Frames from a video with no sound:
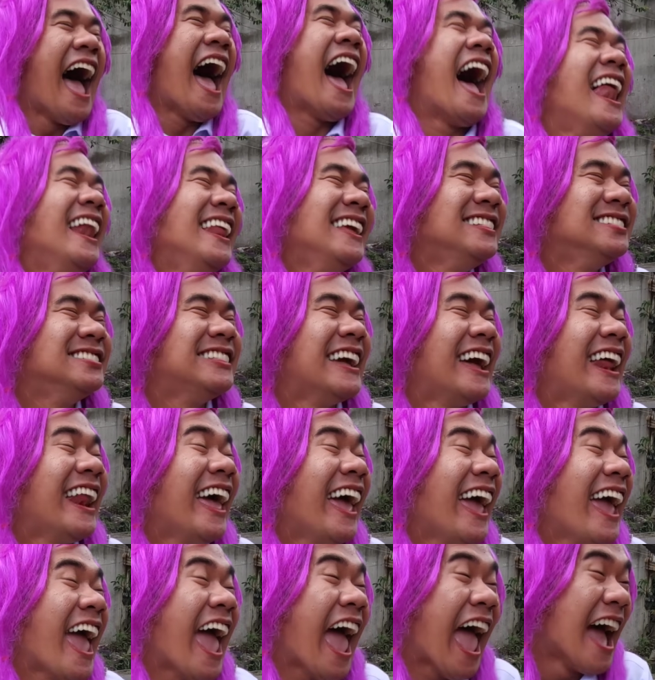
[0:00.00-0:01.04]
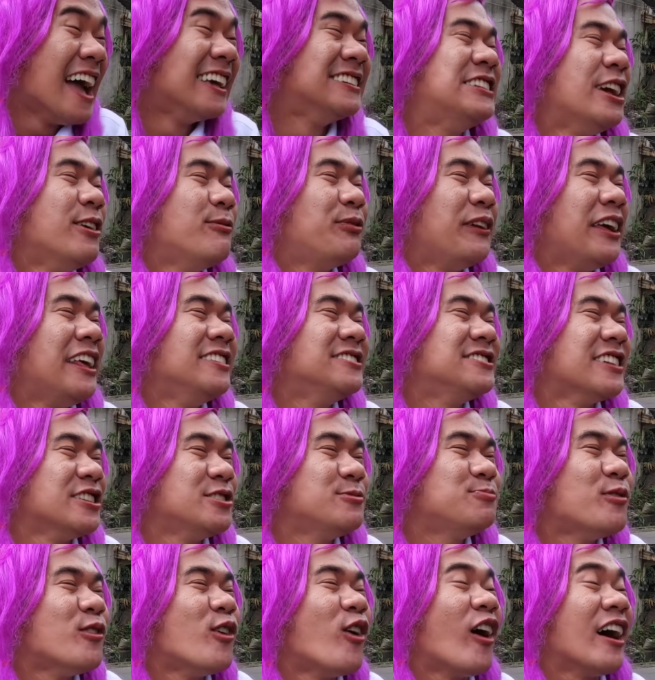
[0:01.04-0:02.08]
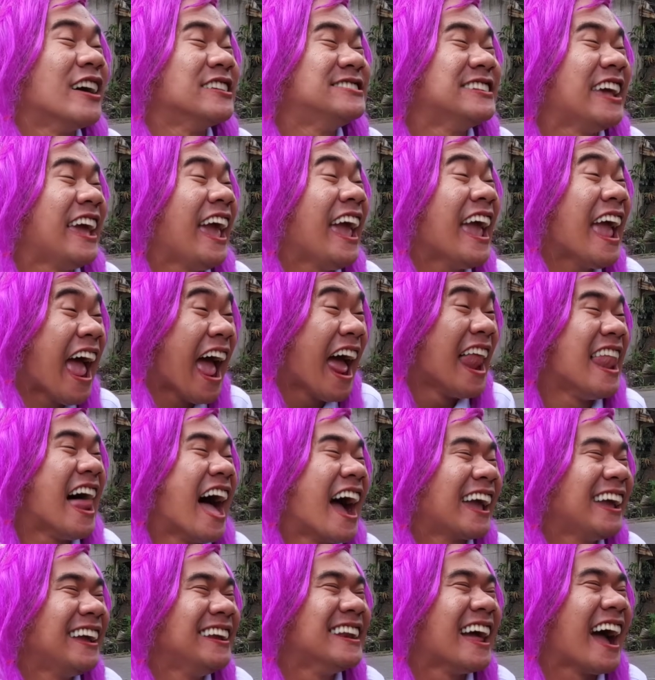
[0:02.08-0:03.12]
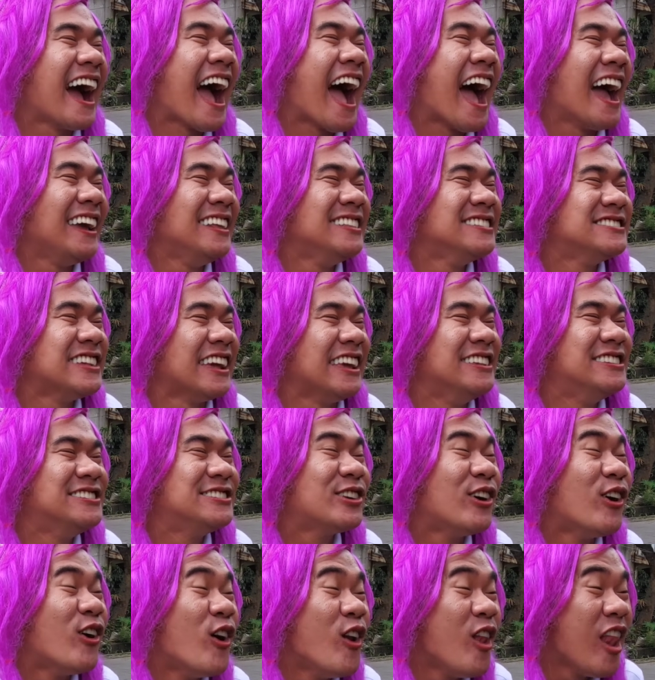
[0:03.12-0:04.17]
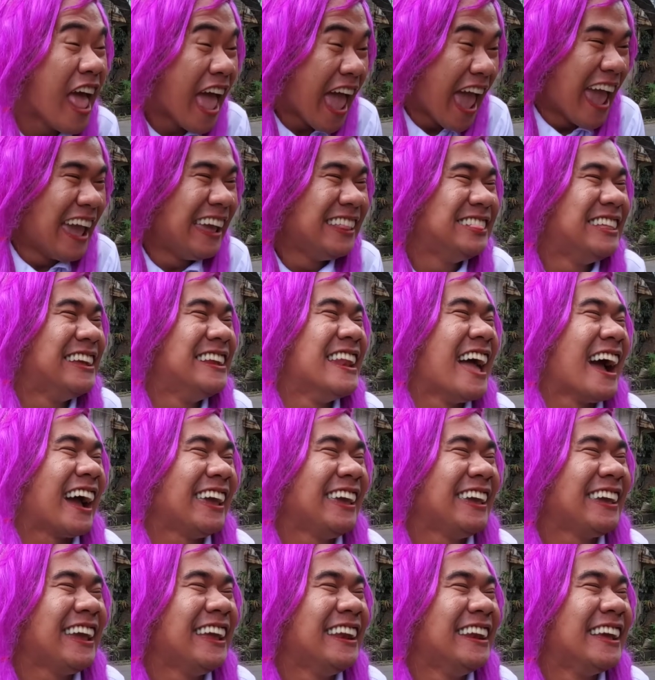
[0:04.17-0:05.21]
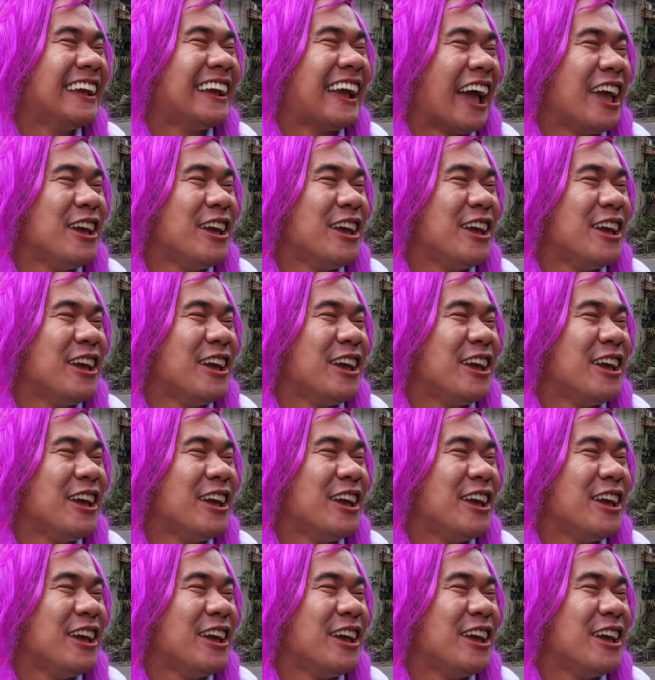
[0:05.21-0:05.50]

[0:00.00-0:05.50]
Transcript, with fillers: Aling Tere, si Princess po kasi laging nakain sa school, hindi nakikinig